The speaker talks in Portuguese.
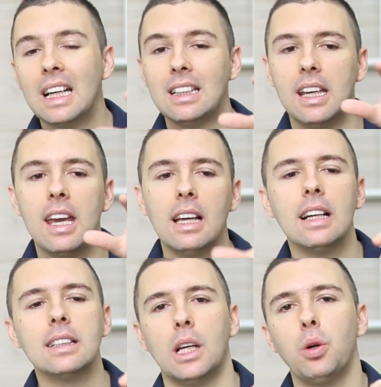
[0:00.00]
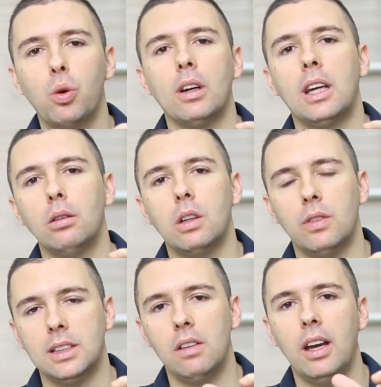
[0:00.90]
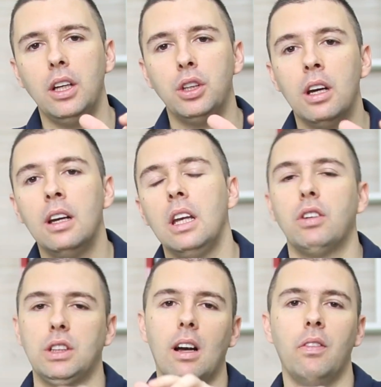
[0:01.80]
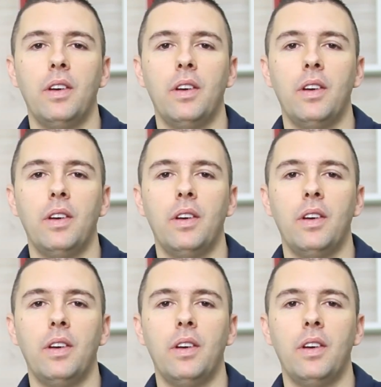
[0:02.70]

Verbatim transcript: que tem relação com aquilo que você vende. E você vai